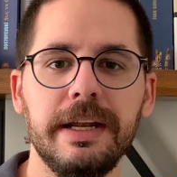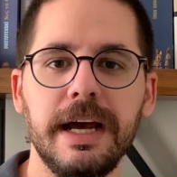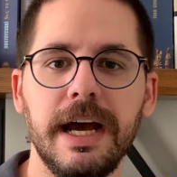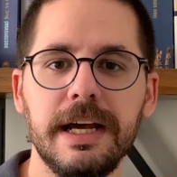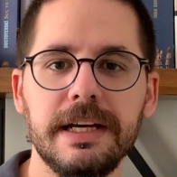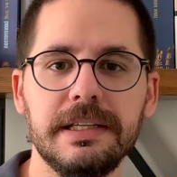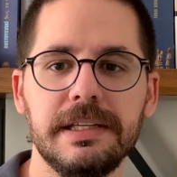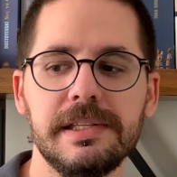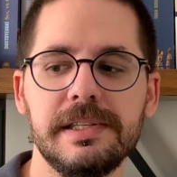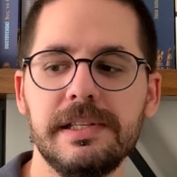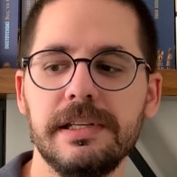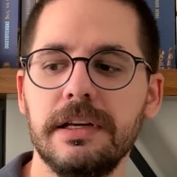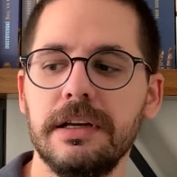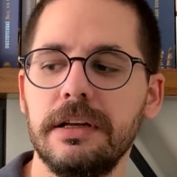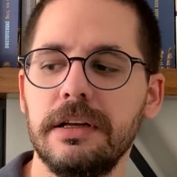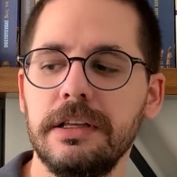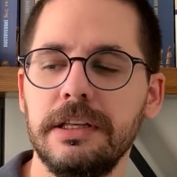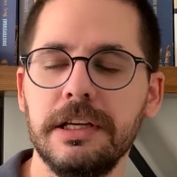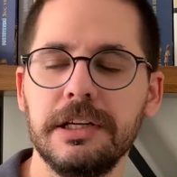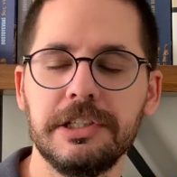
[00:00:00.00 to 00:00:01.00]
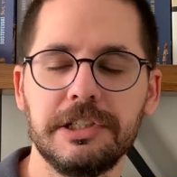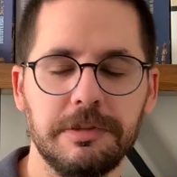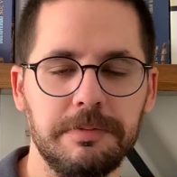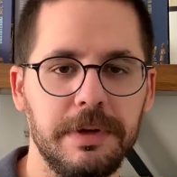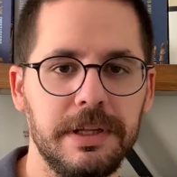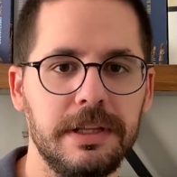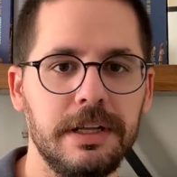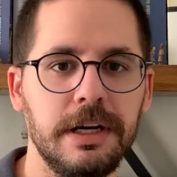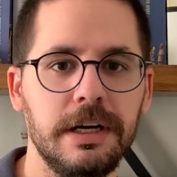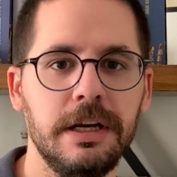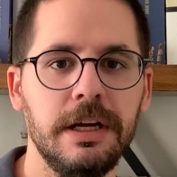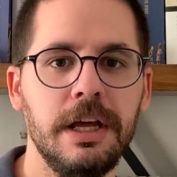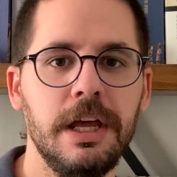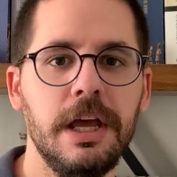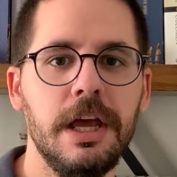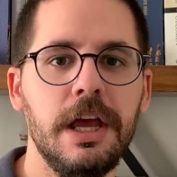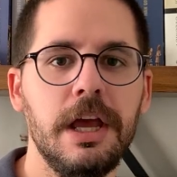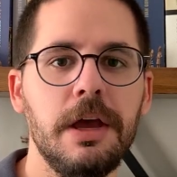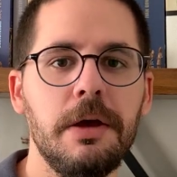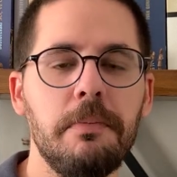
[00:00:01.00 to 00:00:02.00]
herkese yarışmada
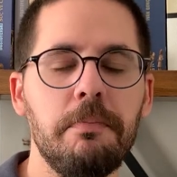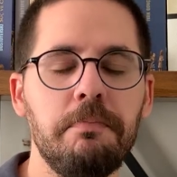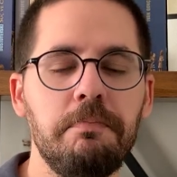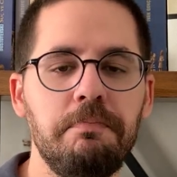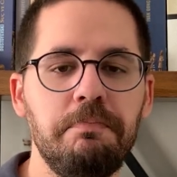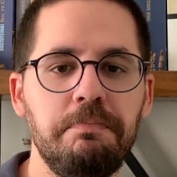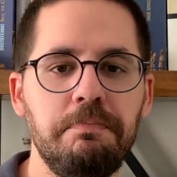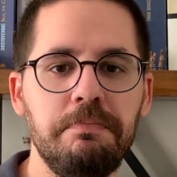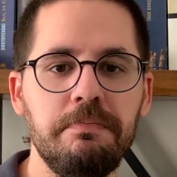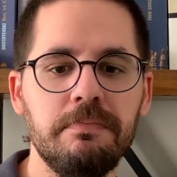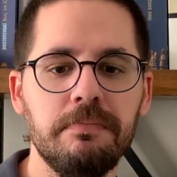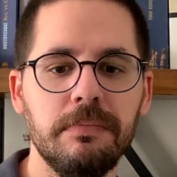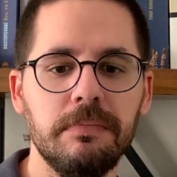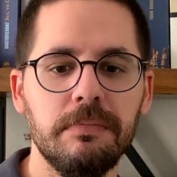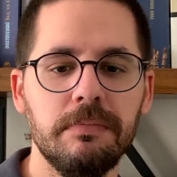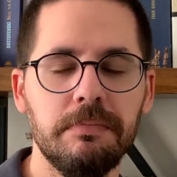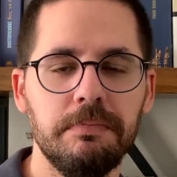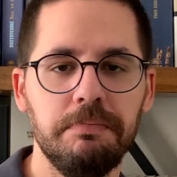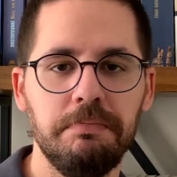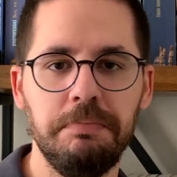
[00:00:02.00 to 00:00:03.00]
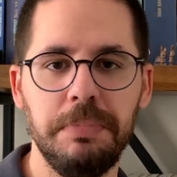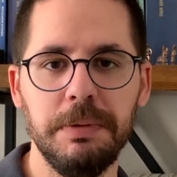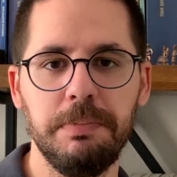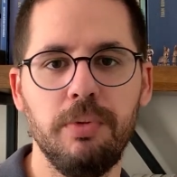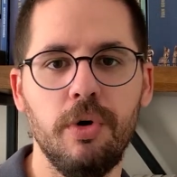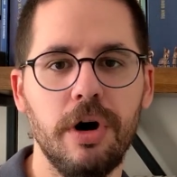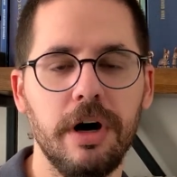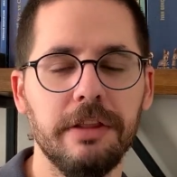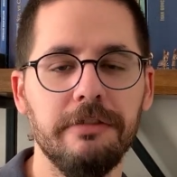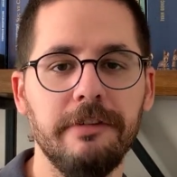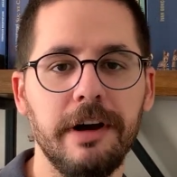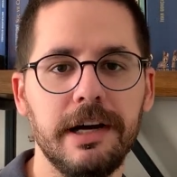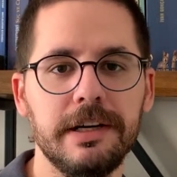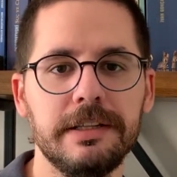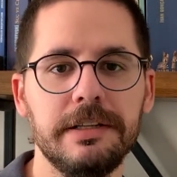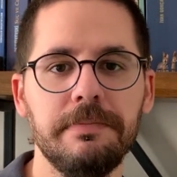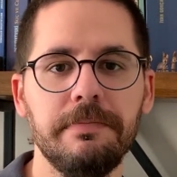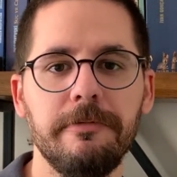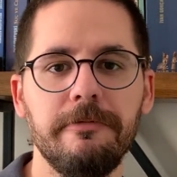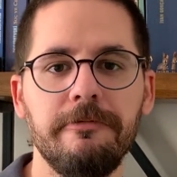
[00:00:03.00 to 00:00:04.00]
bir puan
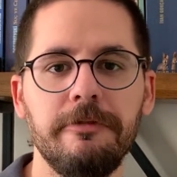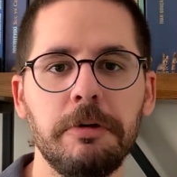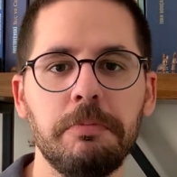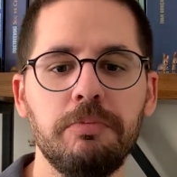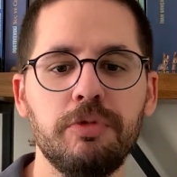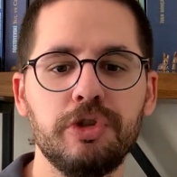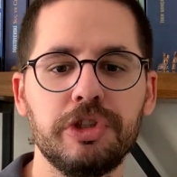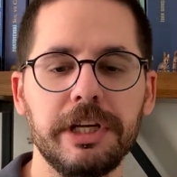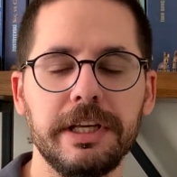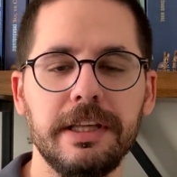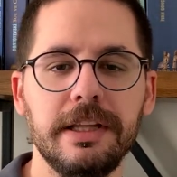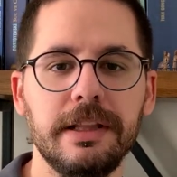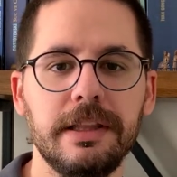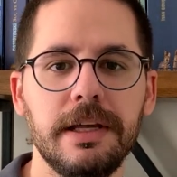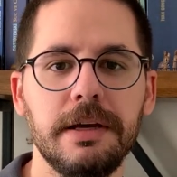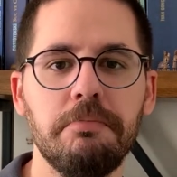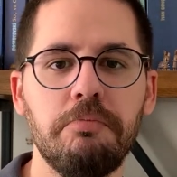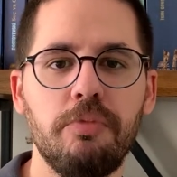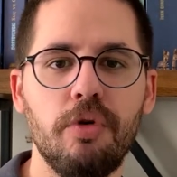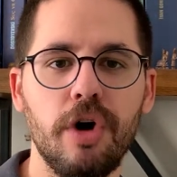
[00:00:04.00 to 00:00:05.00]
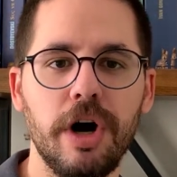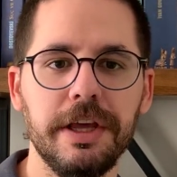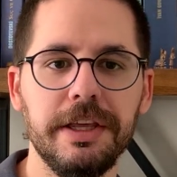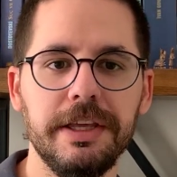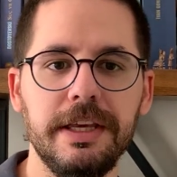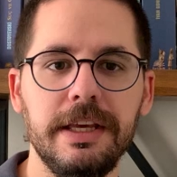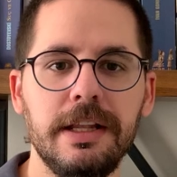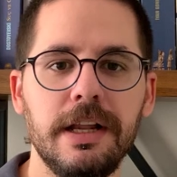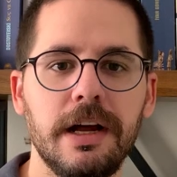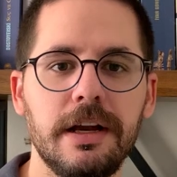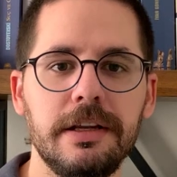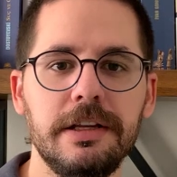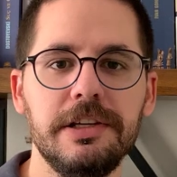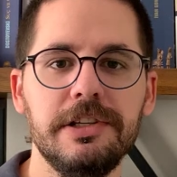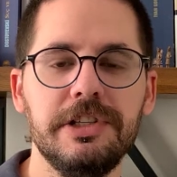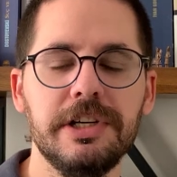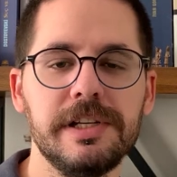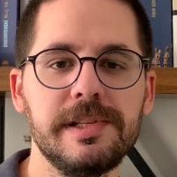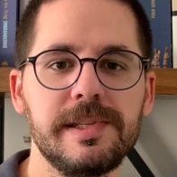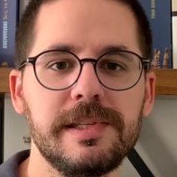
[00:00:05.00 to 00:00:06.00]
verdim ve bu şekilde bu ay
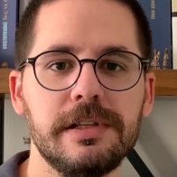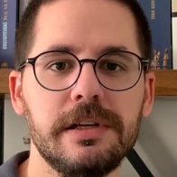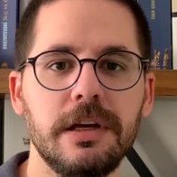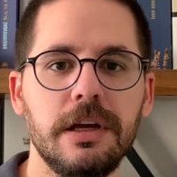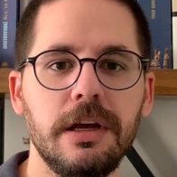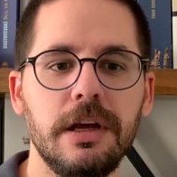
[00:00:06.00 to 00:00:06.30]
ilerleyeceğiz.